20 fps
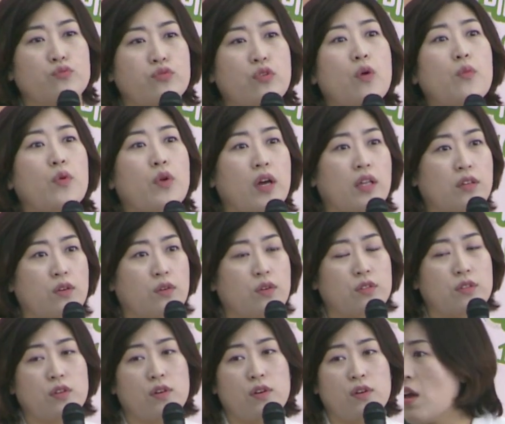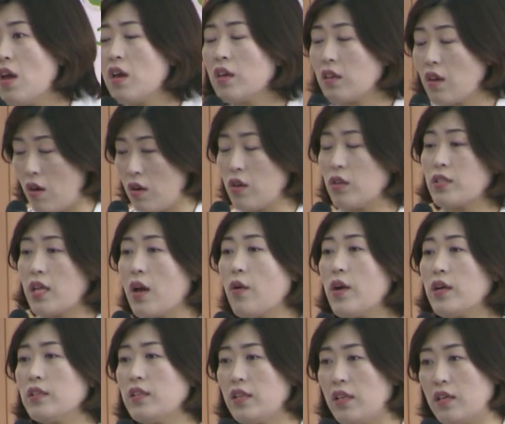물어보라는 거죠. 여러
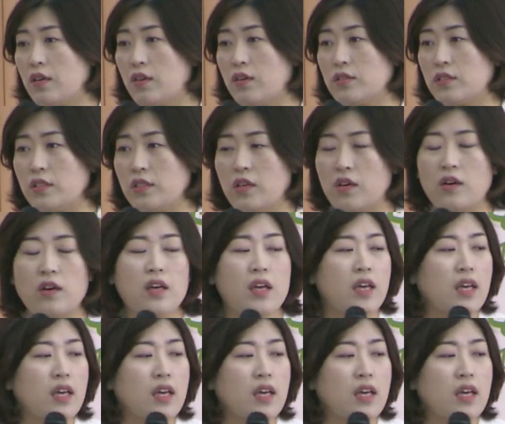상황들이 있거든요.